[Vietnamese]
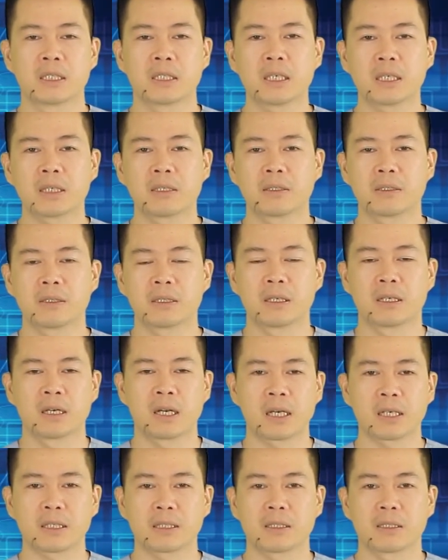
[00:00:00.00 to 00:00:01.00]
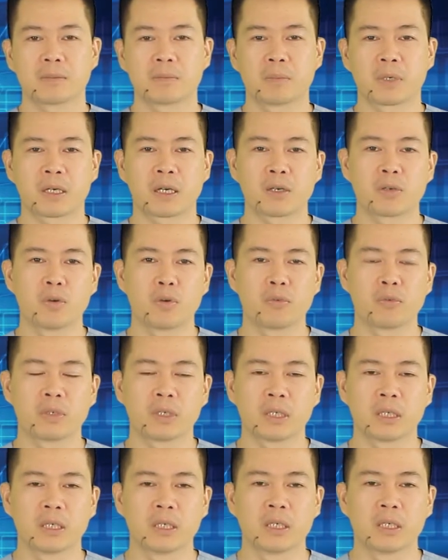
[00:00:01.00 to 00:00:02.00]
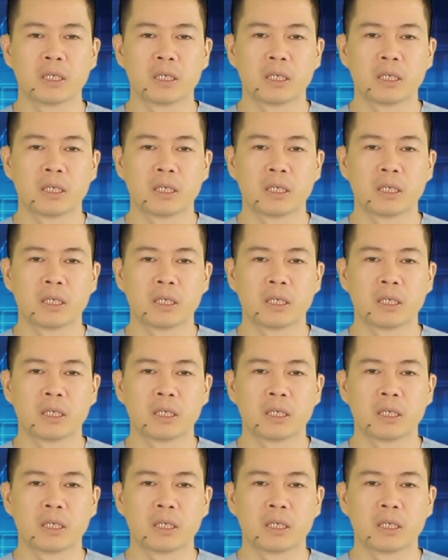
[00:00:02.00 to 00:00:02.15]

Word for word: tiết lạnh mà các cụ phải